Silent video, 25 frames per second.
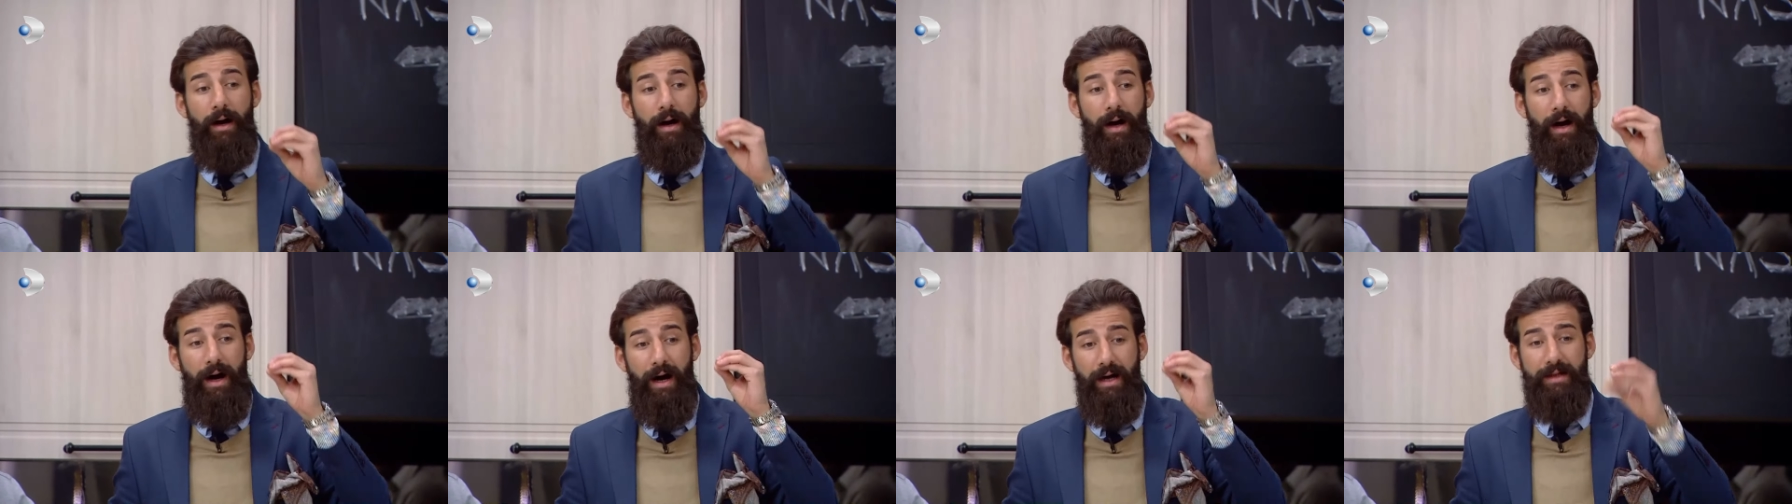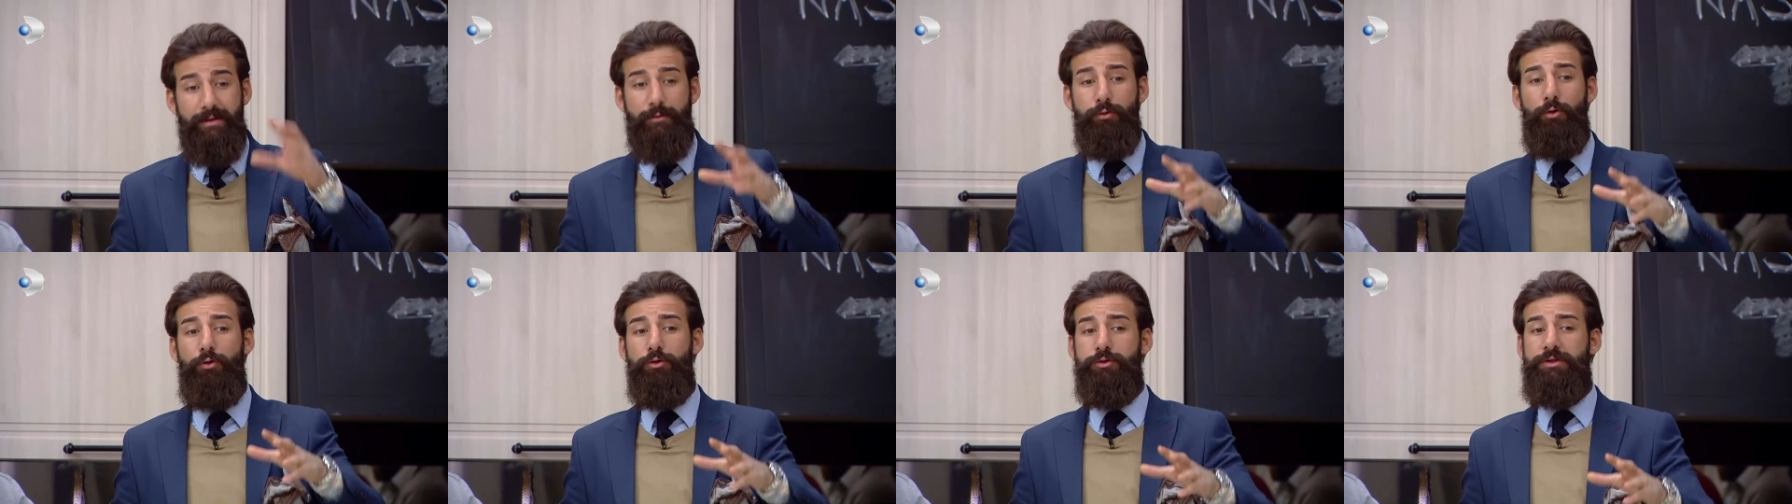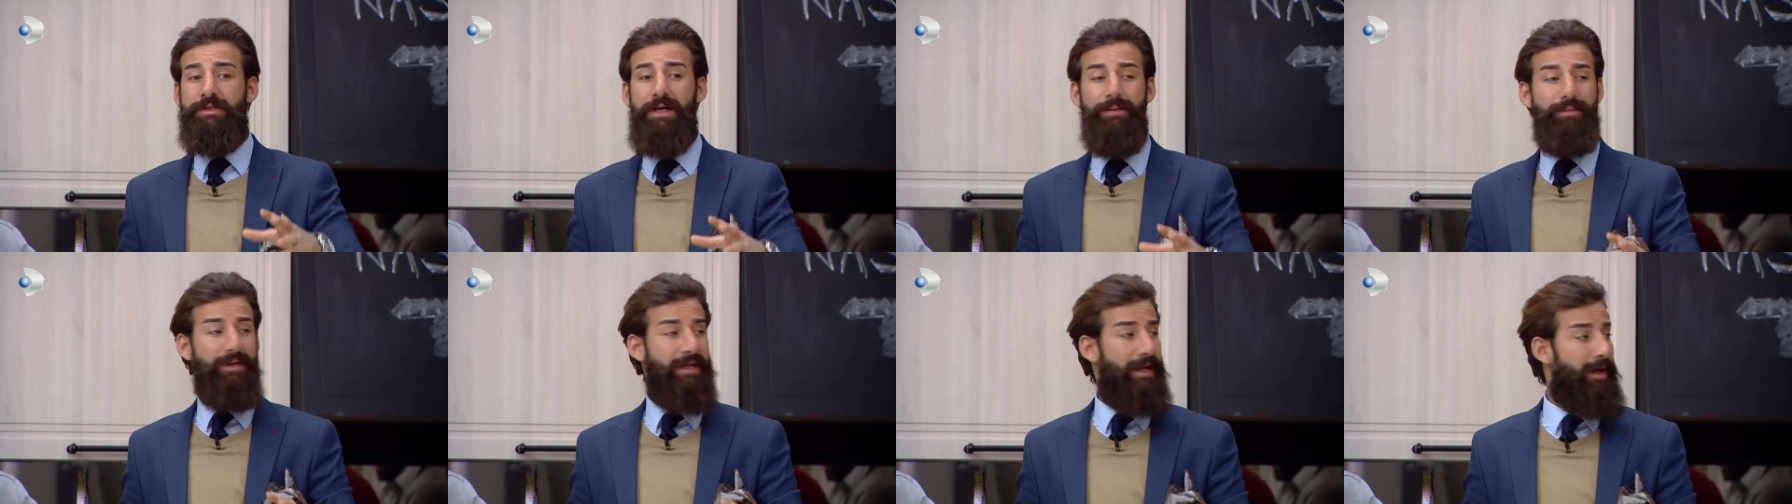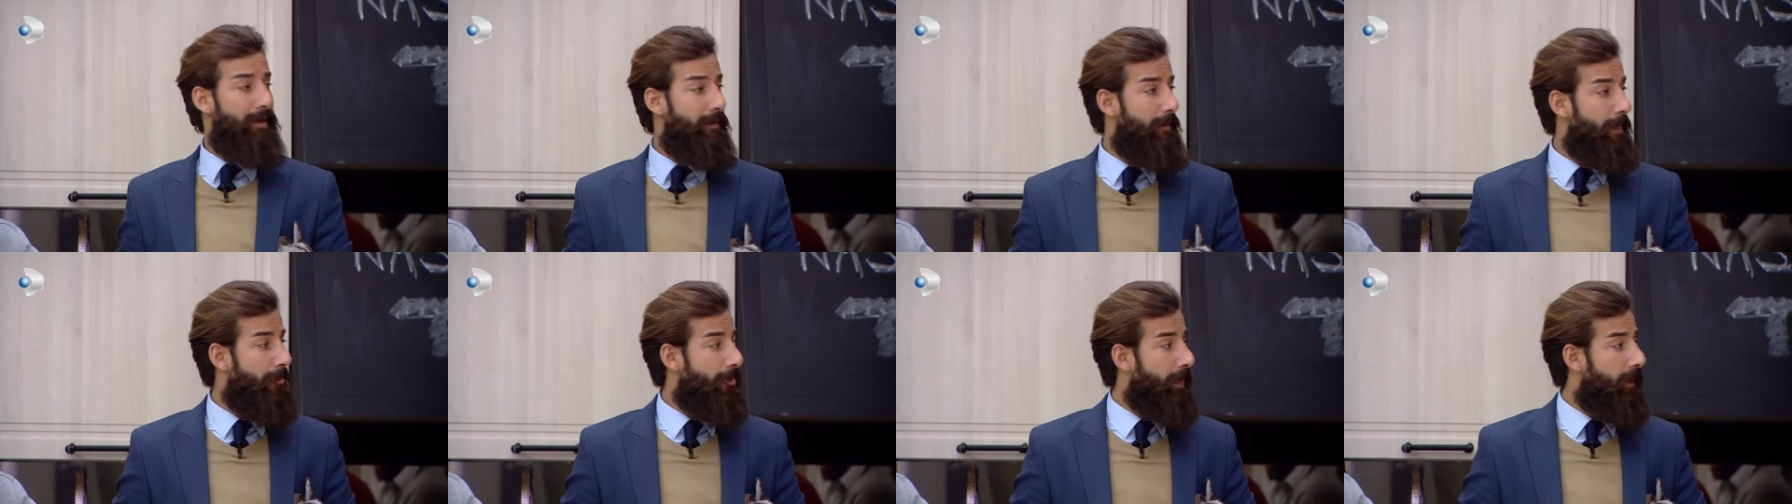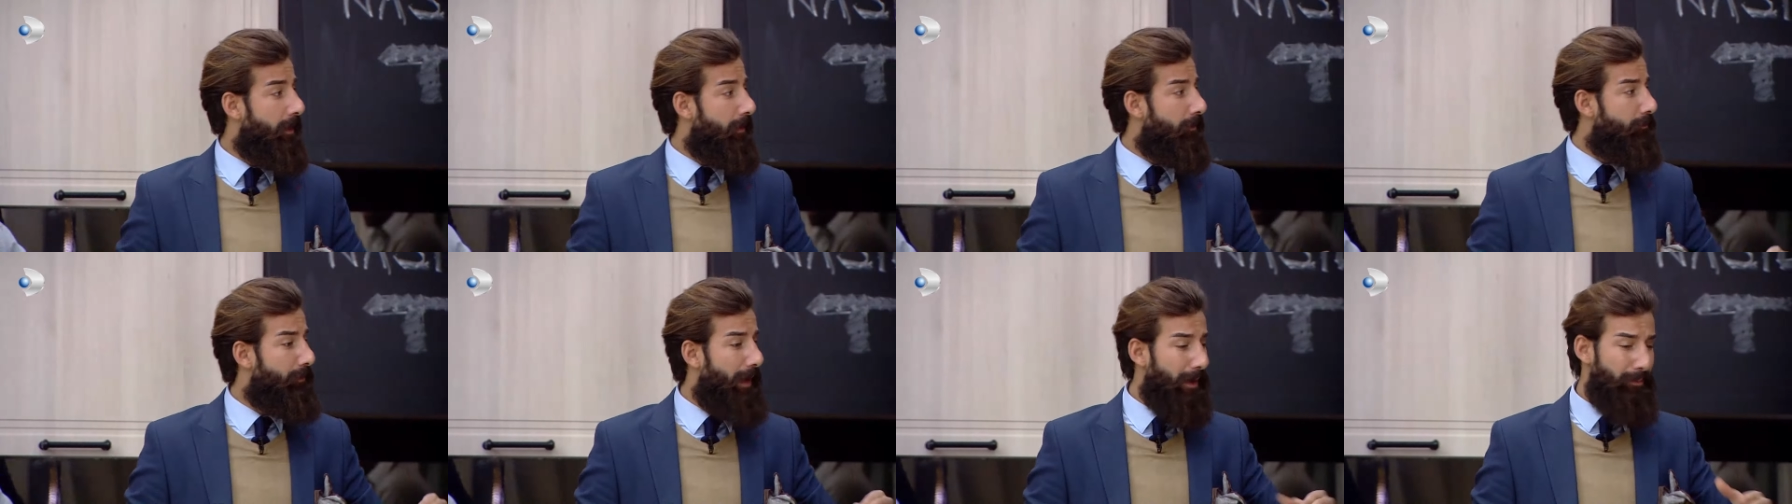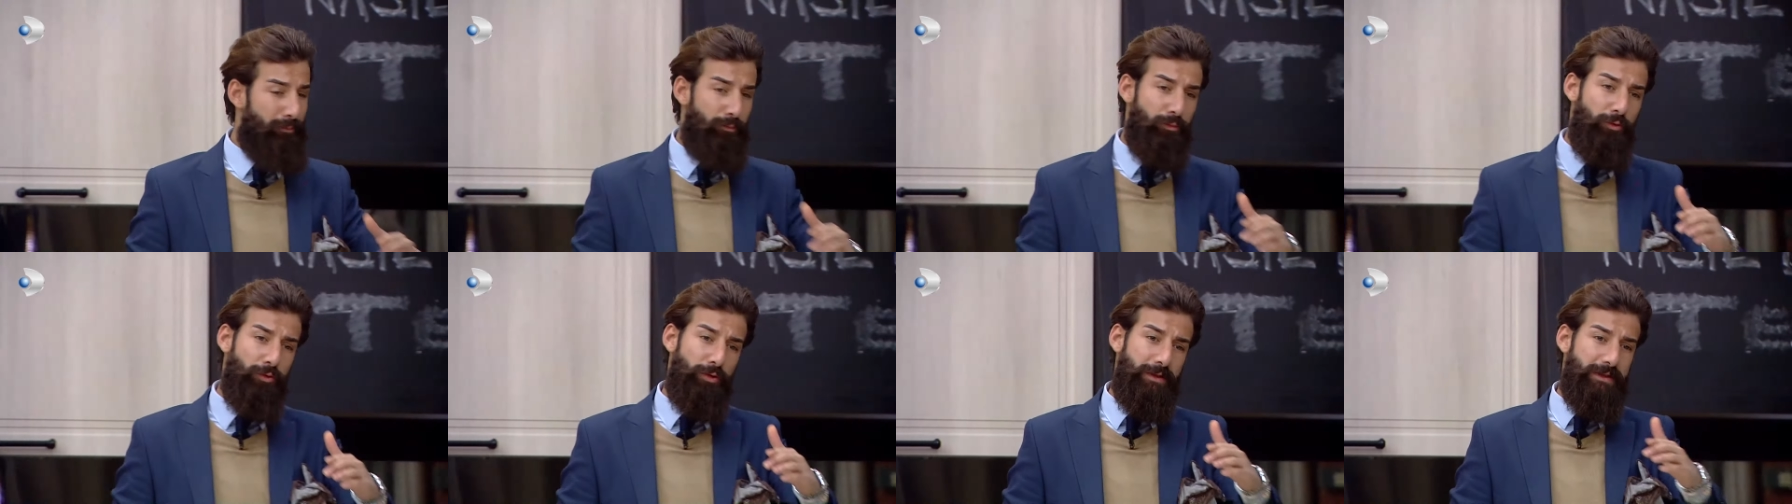haklı olsa bile
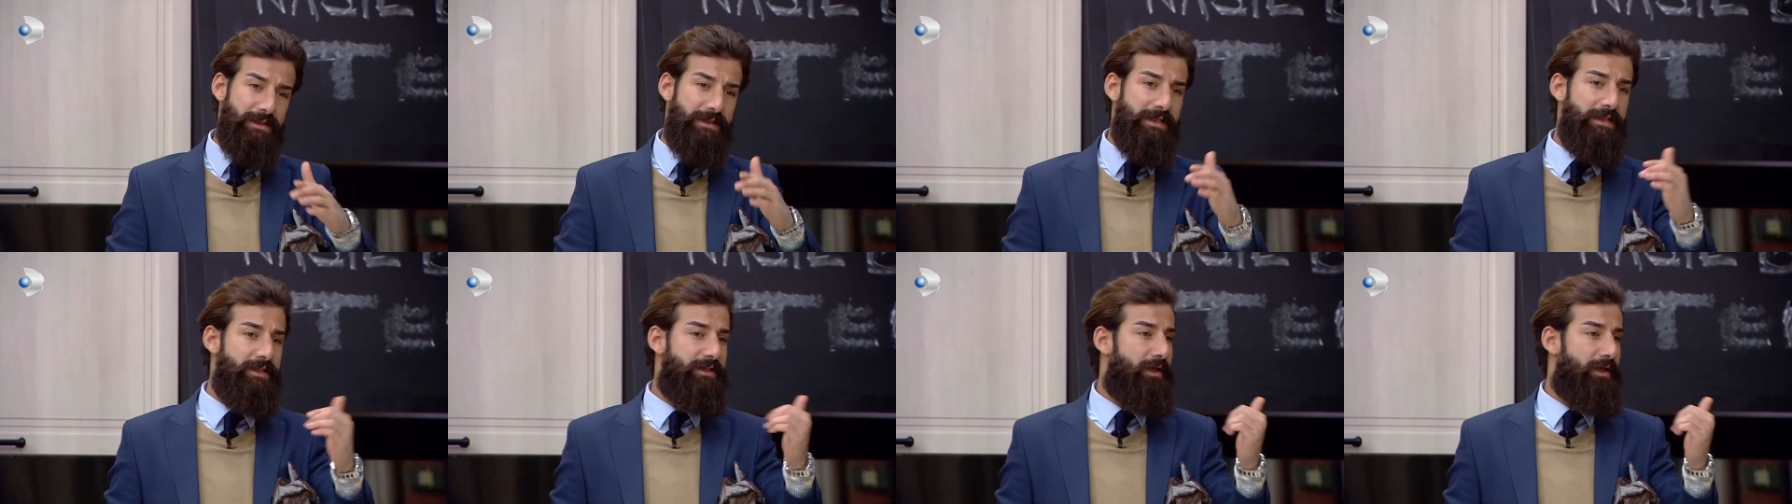ben bu kızları